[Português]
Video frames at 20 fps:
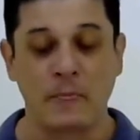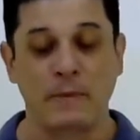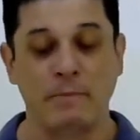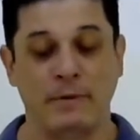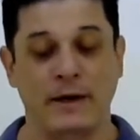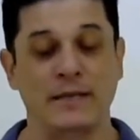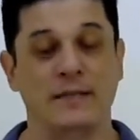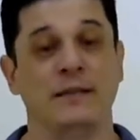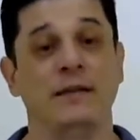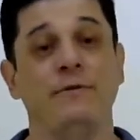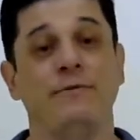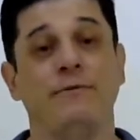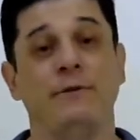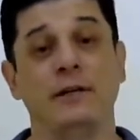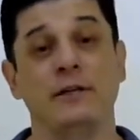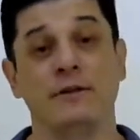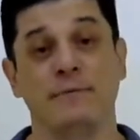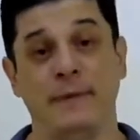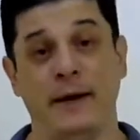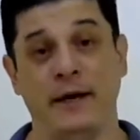Mas
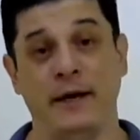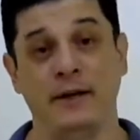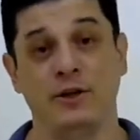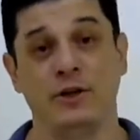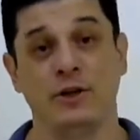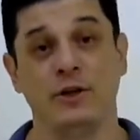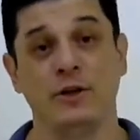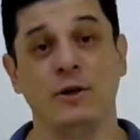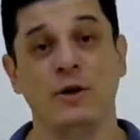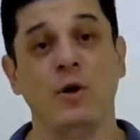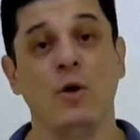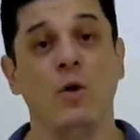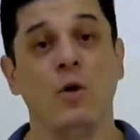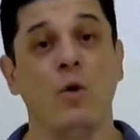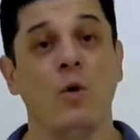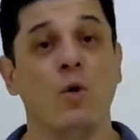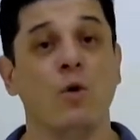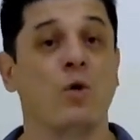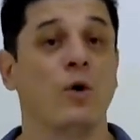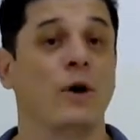infelizmente,
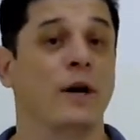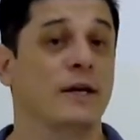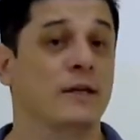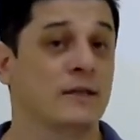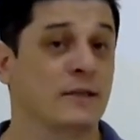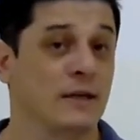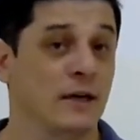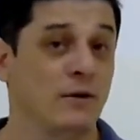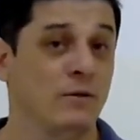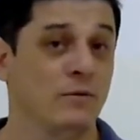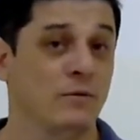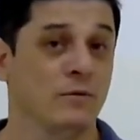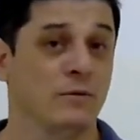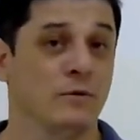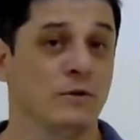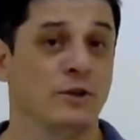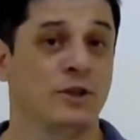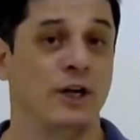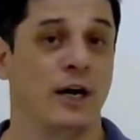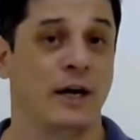o
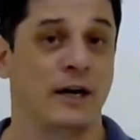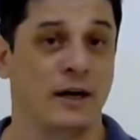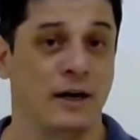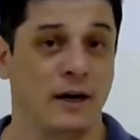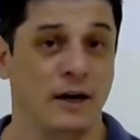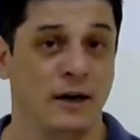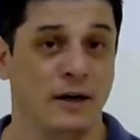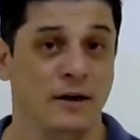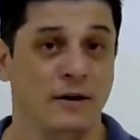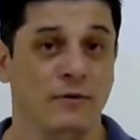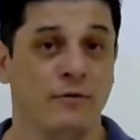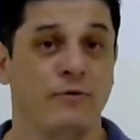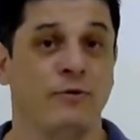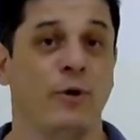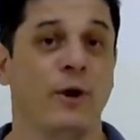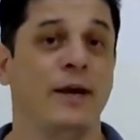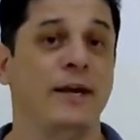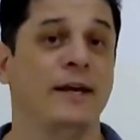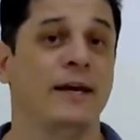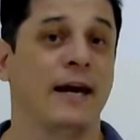coração de Acã
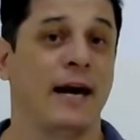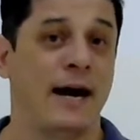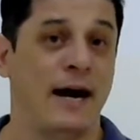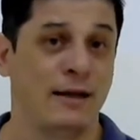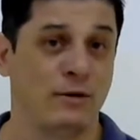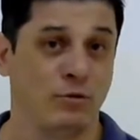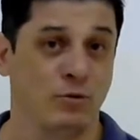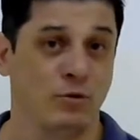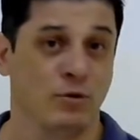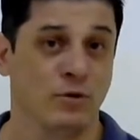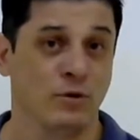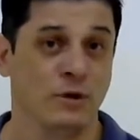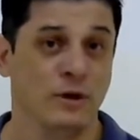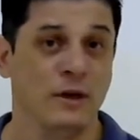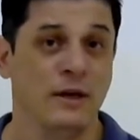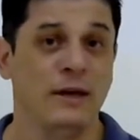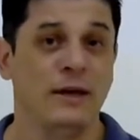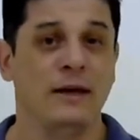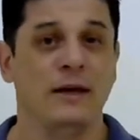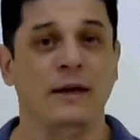foi ingrato
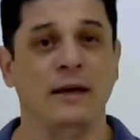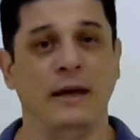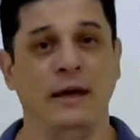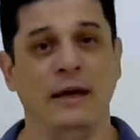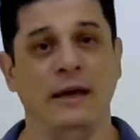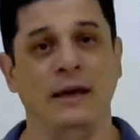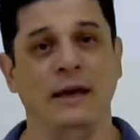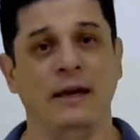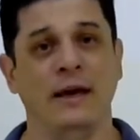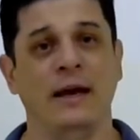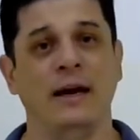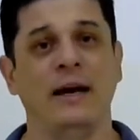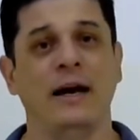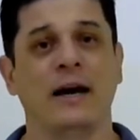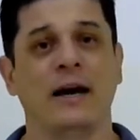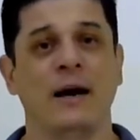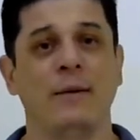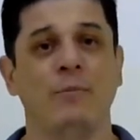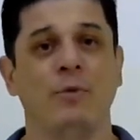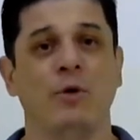e ele
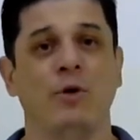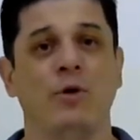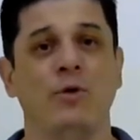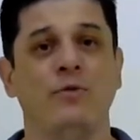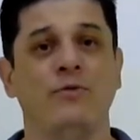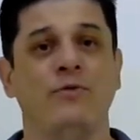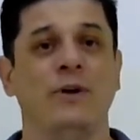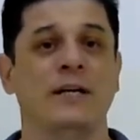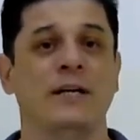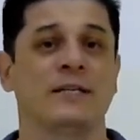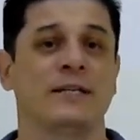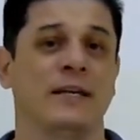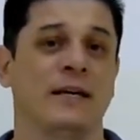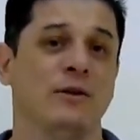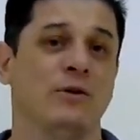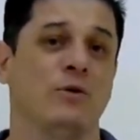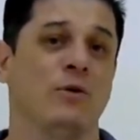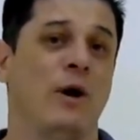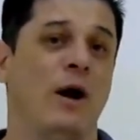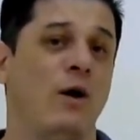acabou
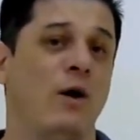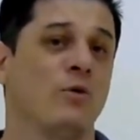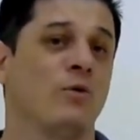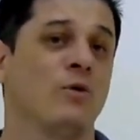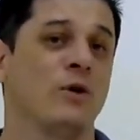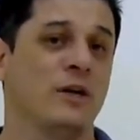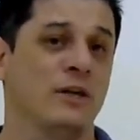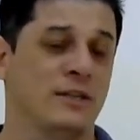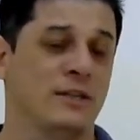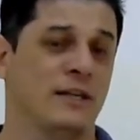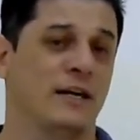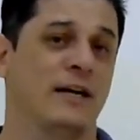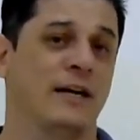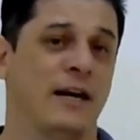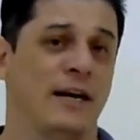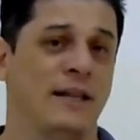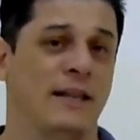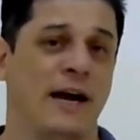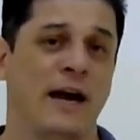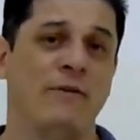fazendo algo que
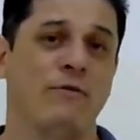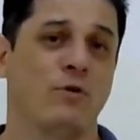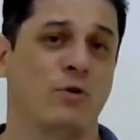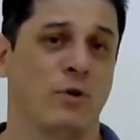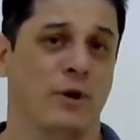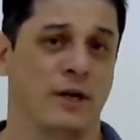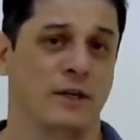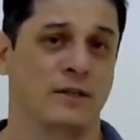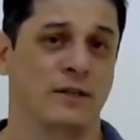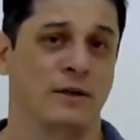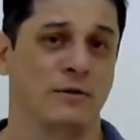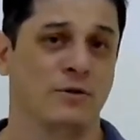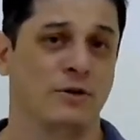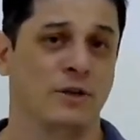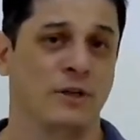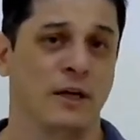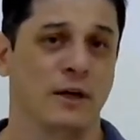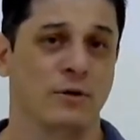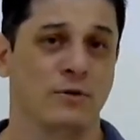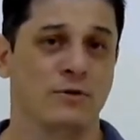desagradava o coração de
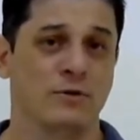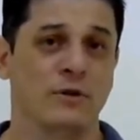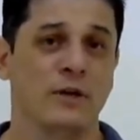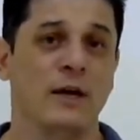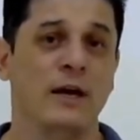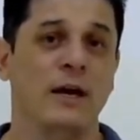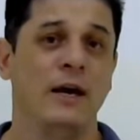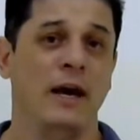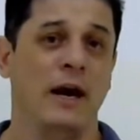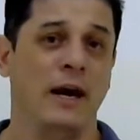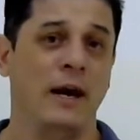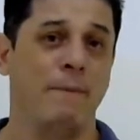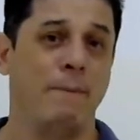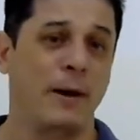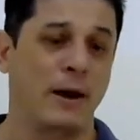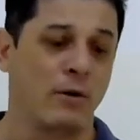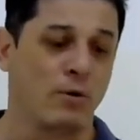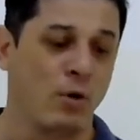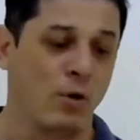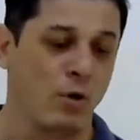Deus. Ele
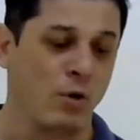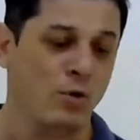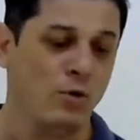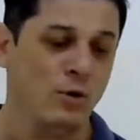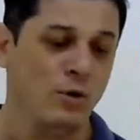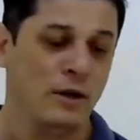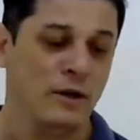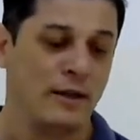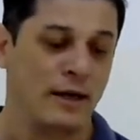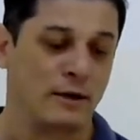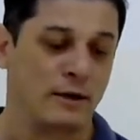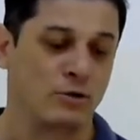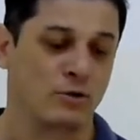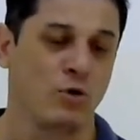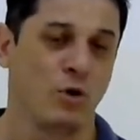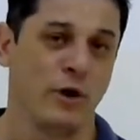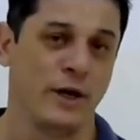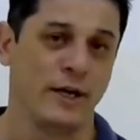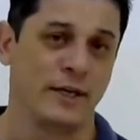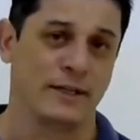pegou das
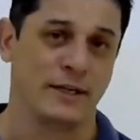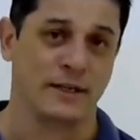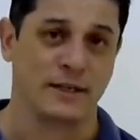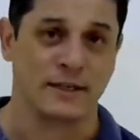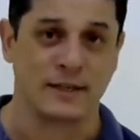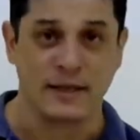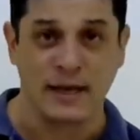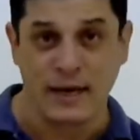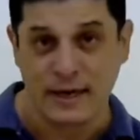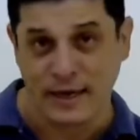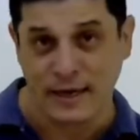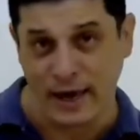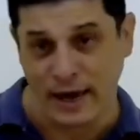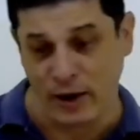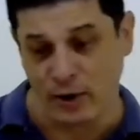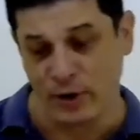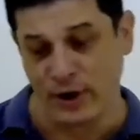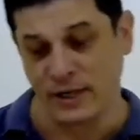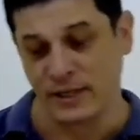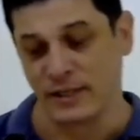coisas que
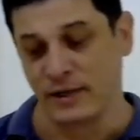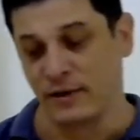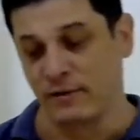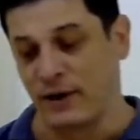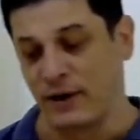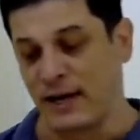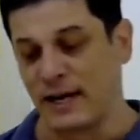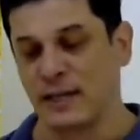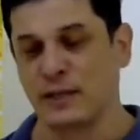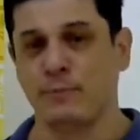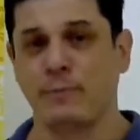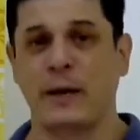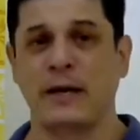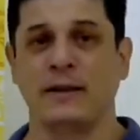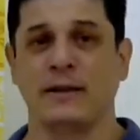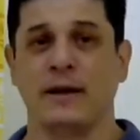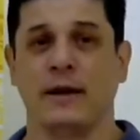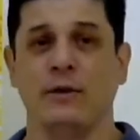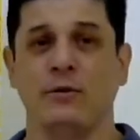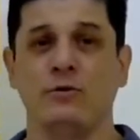eram reservadas para
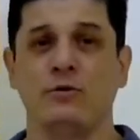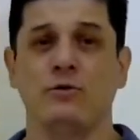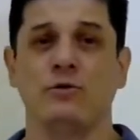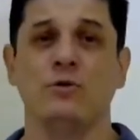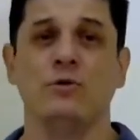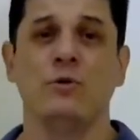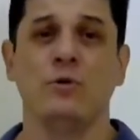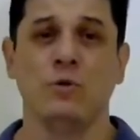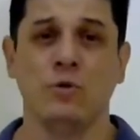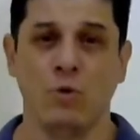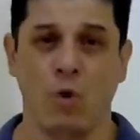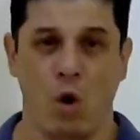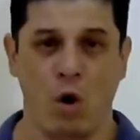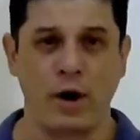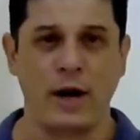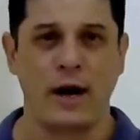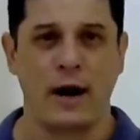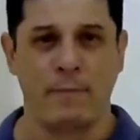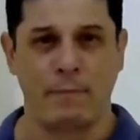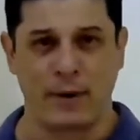Deus, o
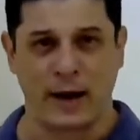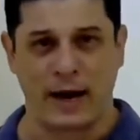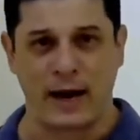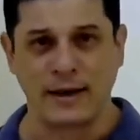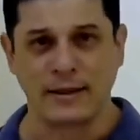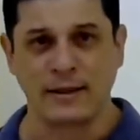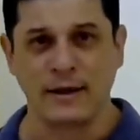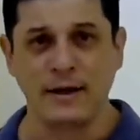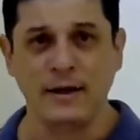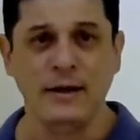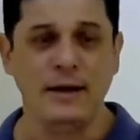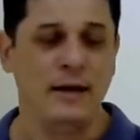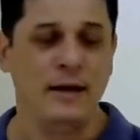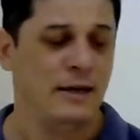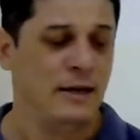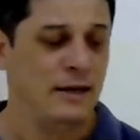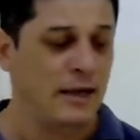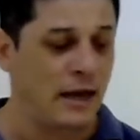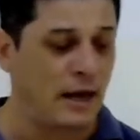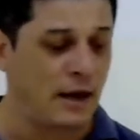ouro e a prata,
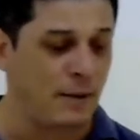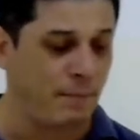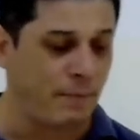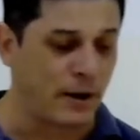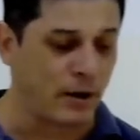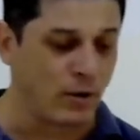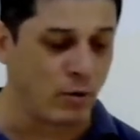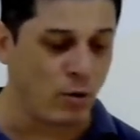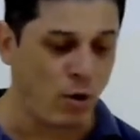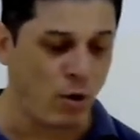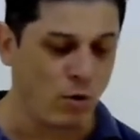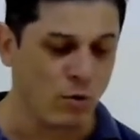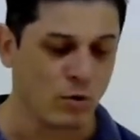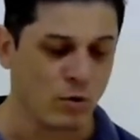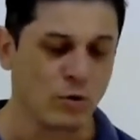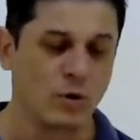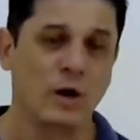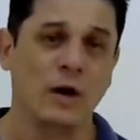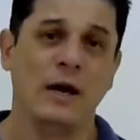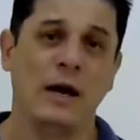e ele
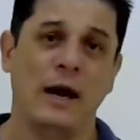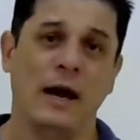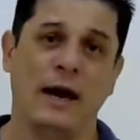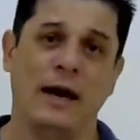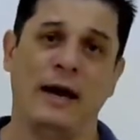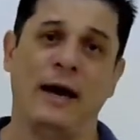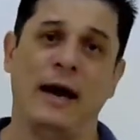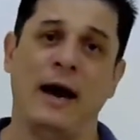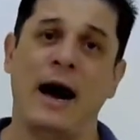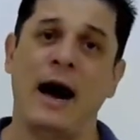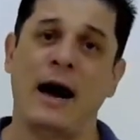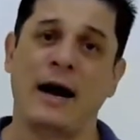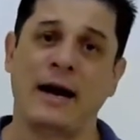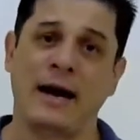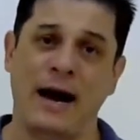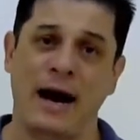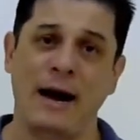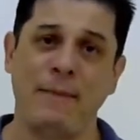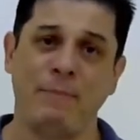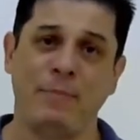pegou é, a
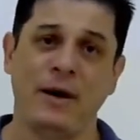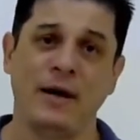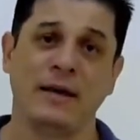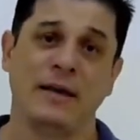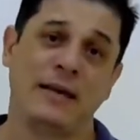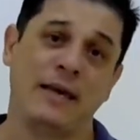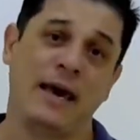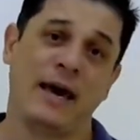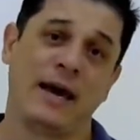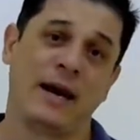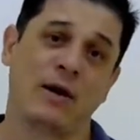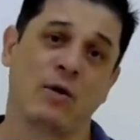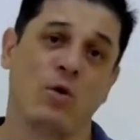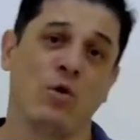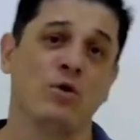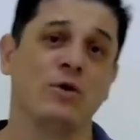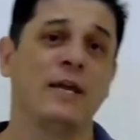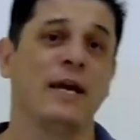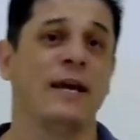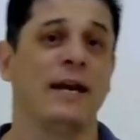capa que era
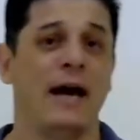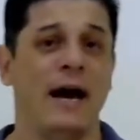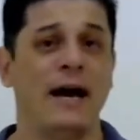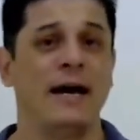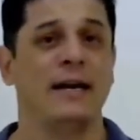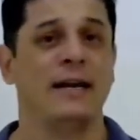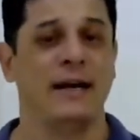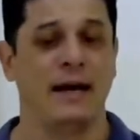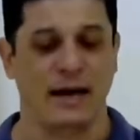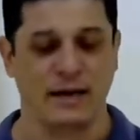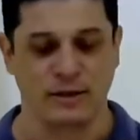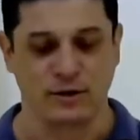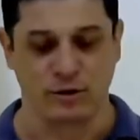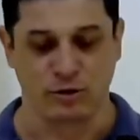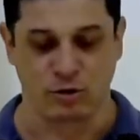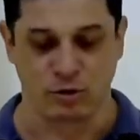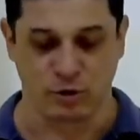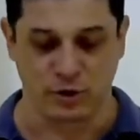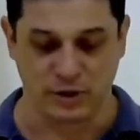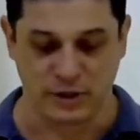condenada à
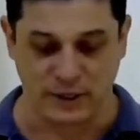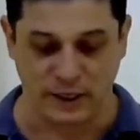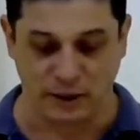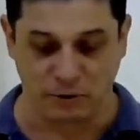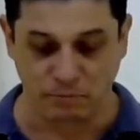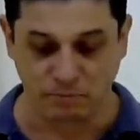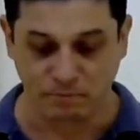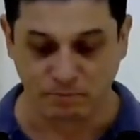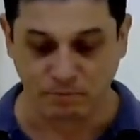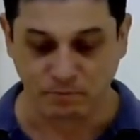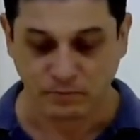destruição.